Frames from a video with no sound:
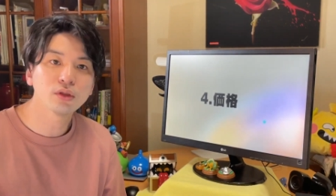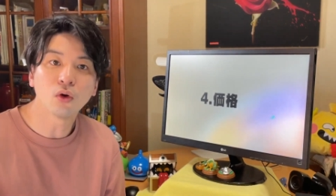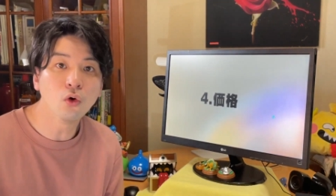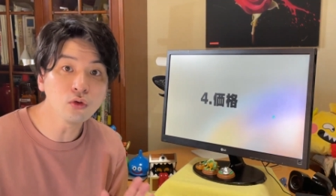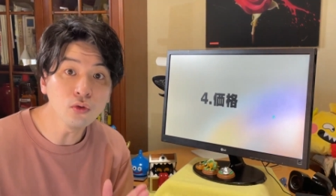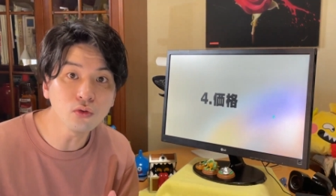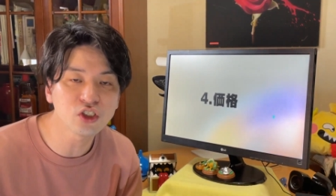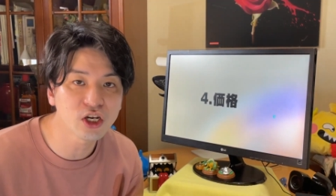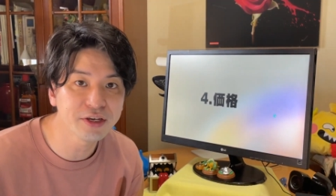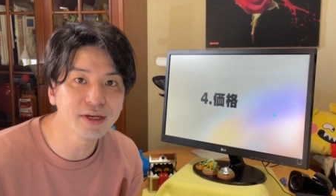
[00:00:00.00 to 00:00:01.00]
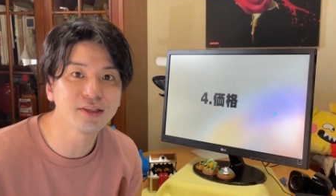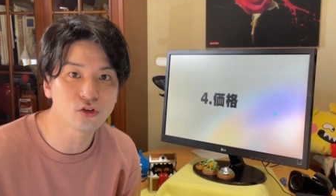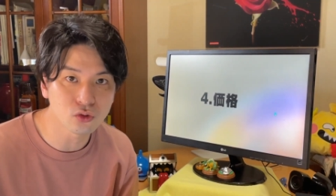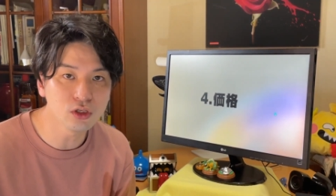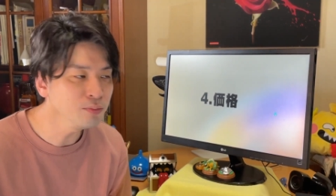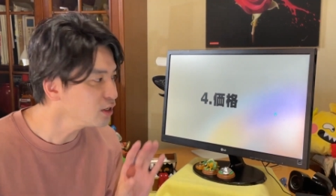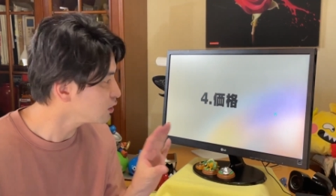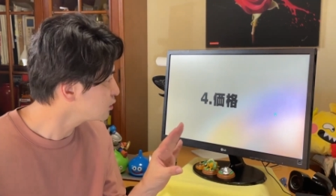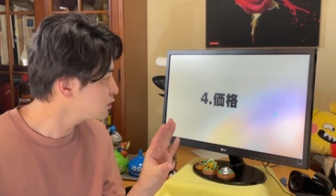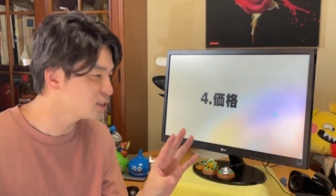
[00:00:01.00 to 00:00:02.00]
ほとんど違いないでしょ？今、
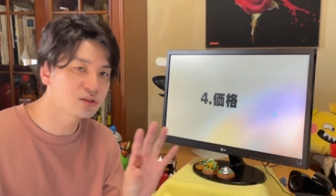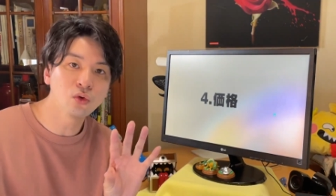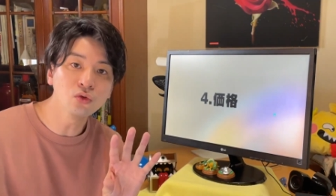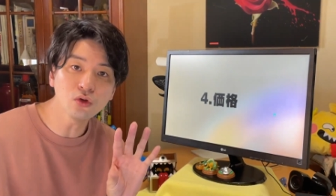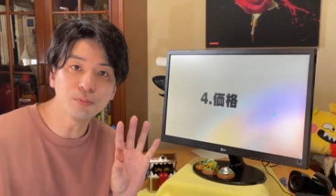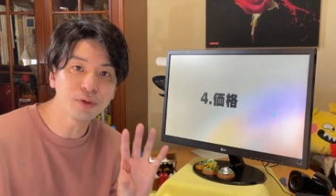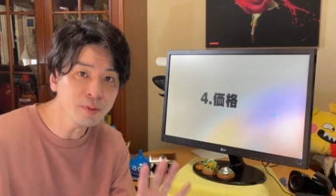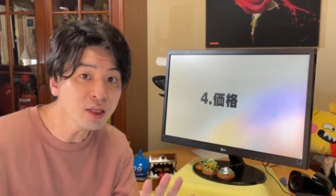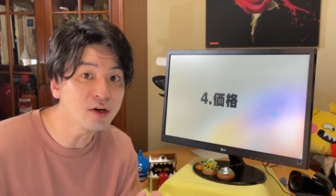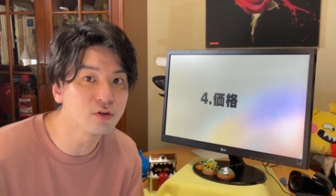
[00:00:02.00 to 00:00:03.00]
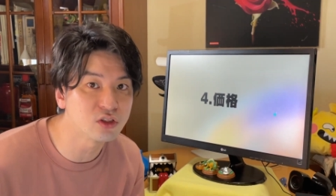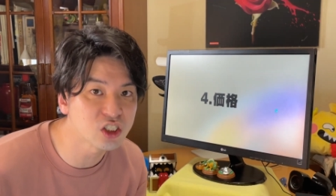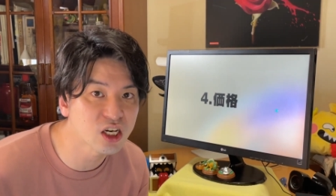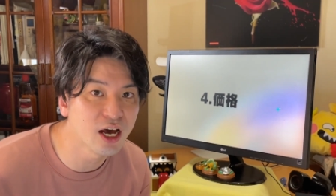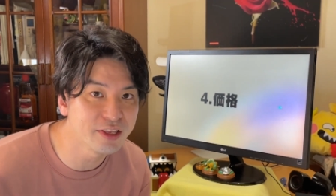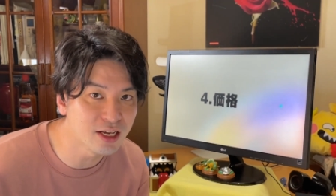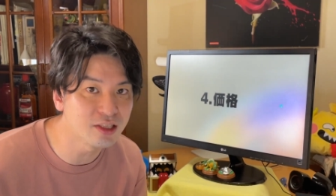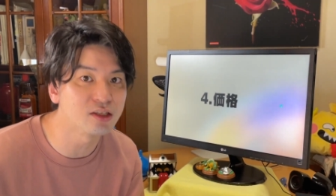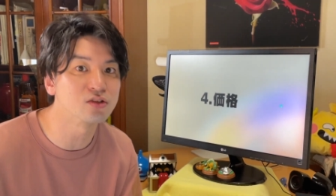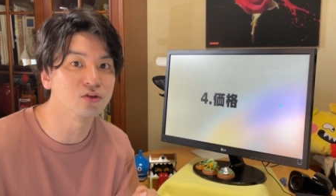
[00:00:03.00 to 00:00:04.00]
本当にビビたる違いな
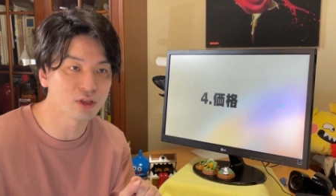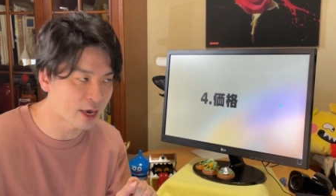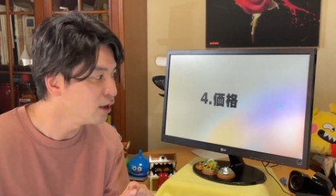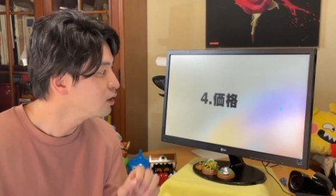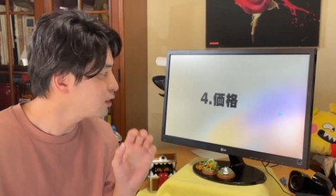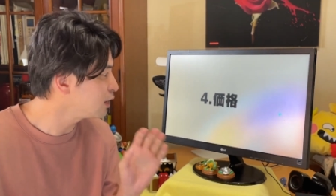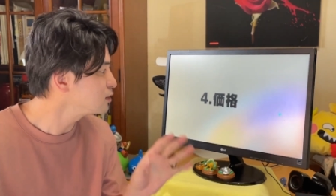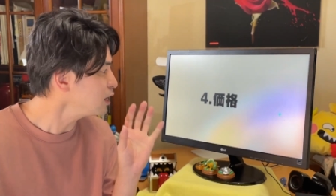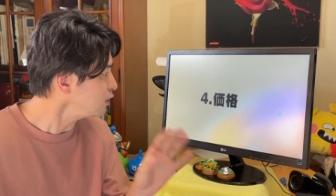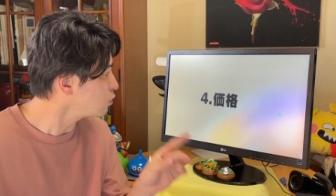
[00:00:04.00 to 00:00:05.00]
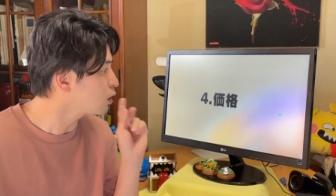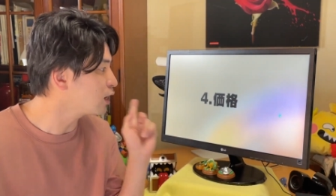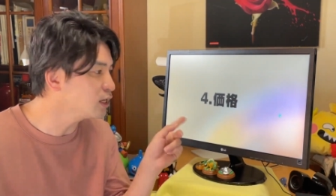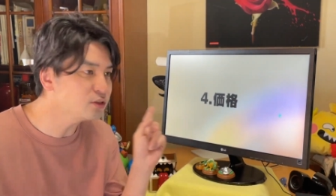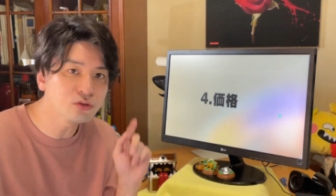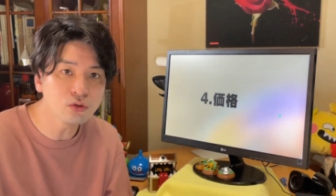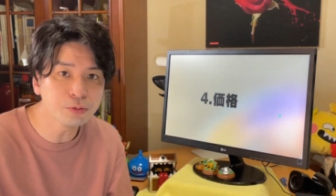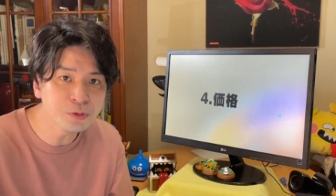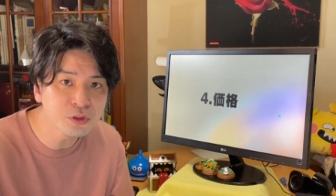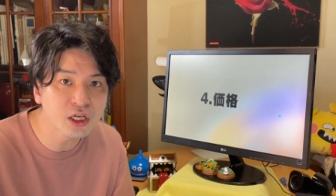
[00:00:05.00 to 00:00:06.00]
んですよね。で、最後価格の部
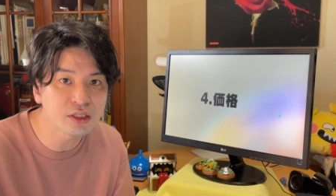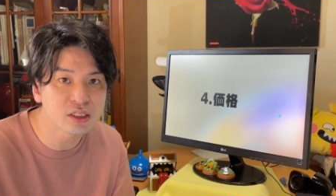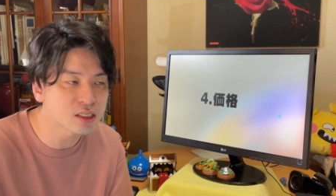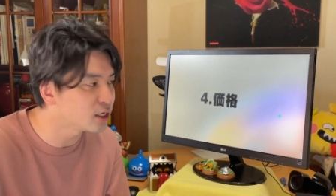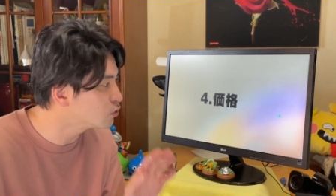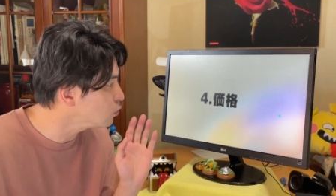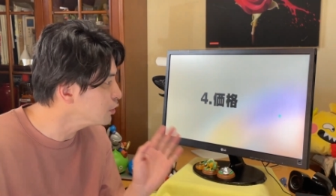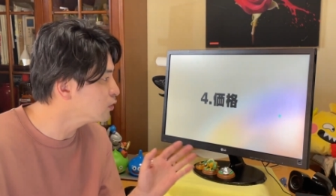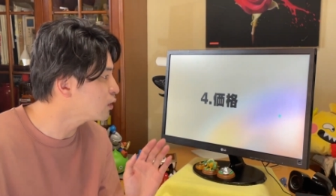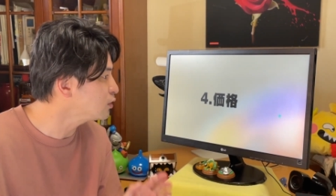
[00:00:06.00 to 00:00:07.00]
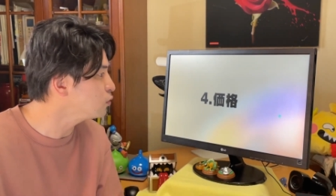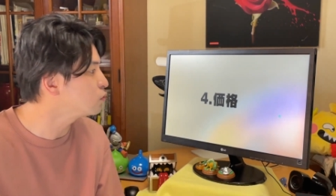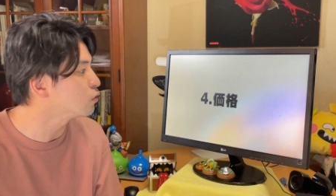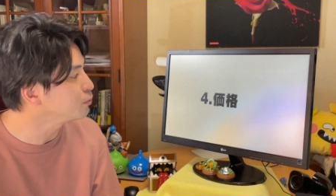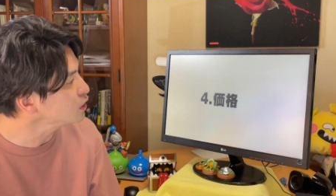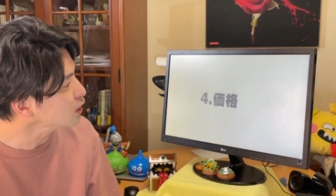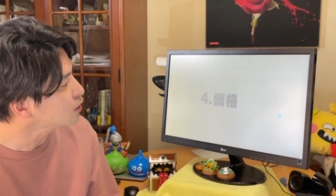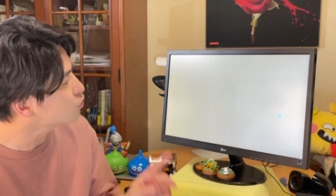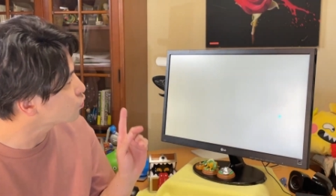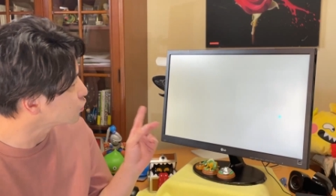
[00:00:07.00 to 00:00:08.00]
分なんですがどうなのかというと見ていくと